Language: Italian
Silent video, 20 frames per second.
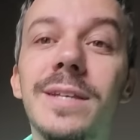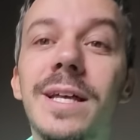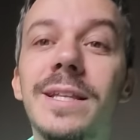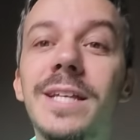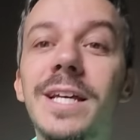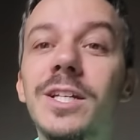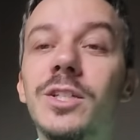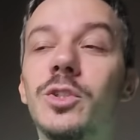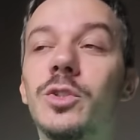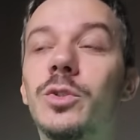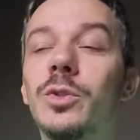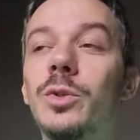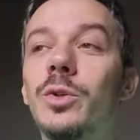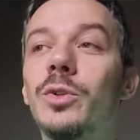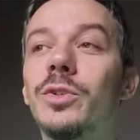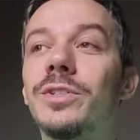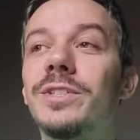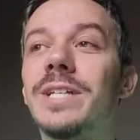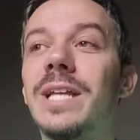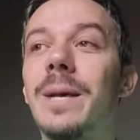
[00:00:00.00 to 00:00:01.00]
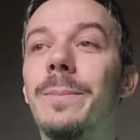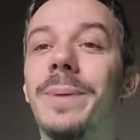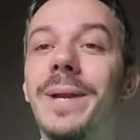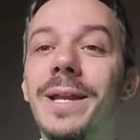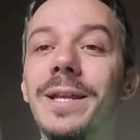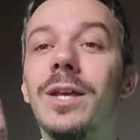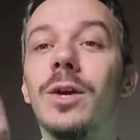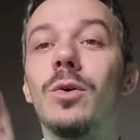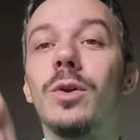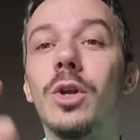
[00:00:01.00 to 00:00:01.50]
adesso se la
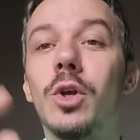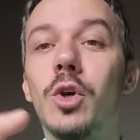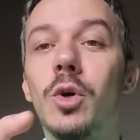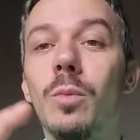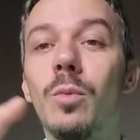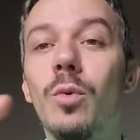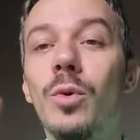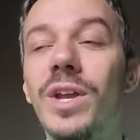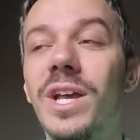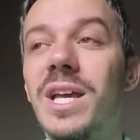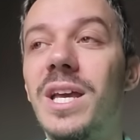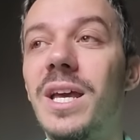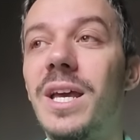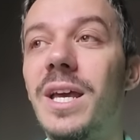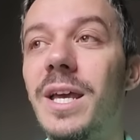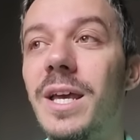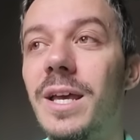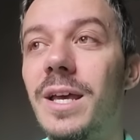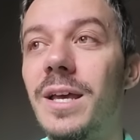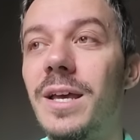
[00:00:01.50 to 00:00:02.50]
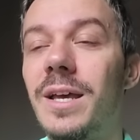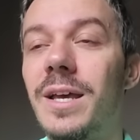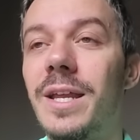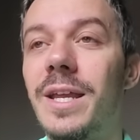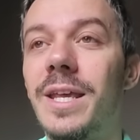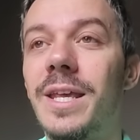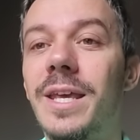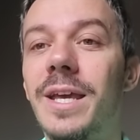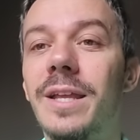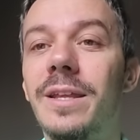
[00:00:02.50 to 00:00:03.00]
prende con il comune che eh,
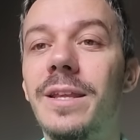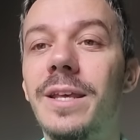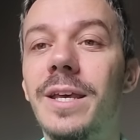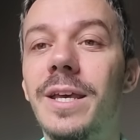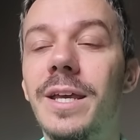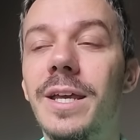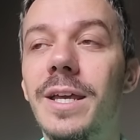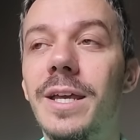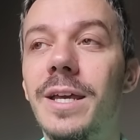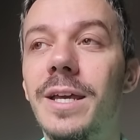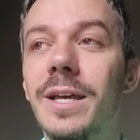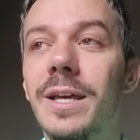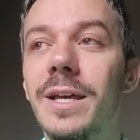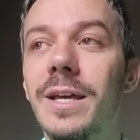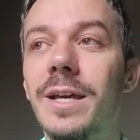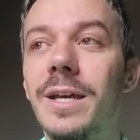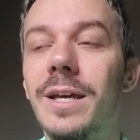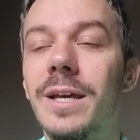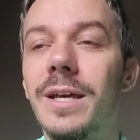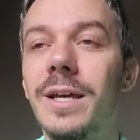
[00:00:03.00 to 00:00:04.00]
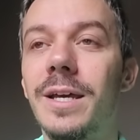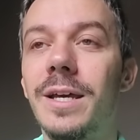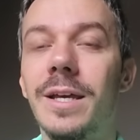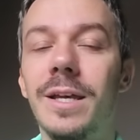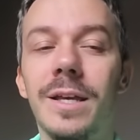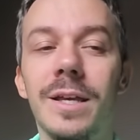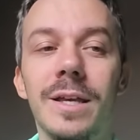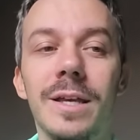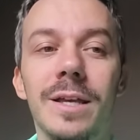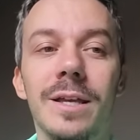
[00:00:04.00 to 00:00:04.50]
richiede eh,
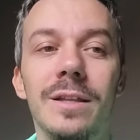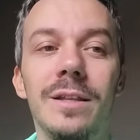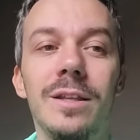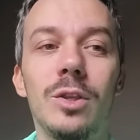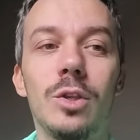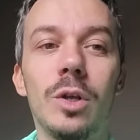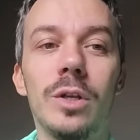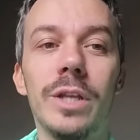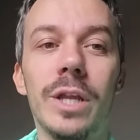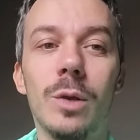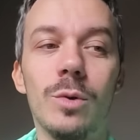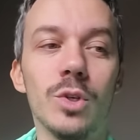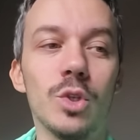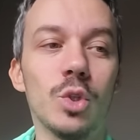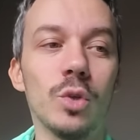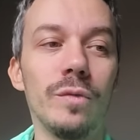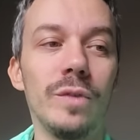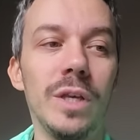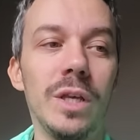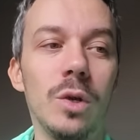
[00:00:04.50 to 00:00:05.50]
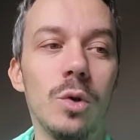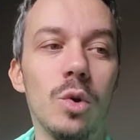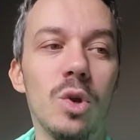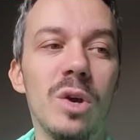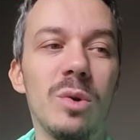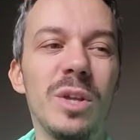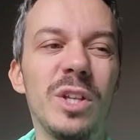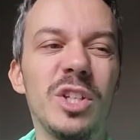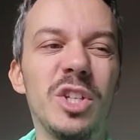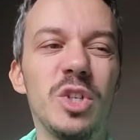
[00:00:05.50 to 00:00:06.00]
di togliere questo vincolo.
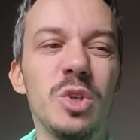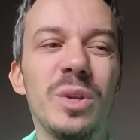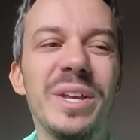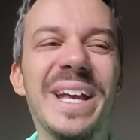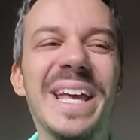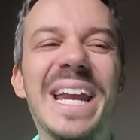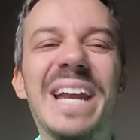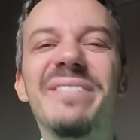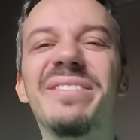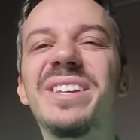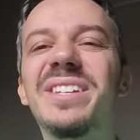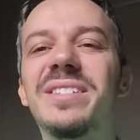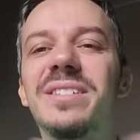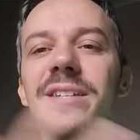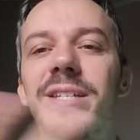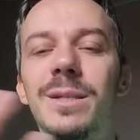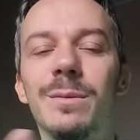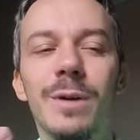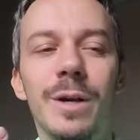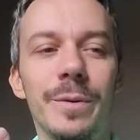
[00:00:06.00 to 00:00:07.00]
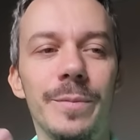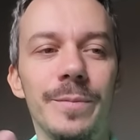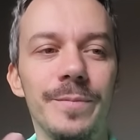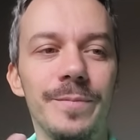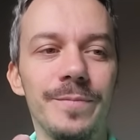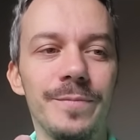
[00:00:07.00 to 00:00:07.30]
È una decisione gravissima.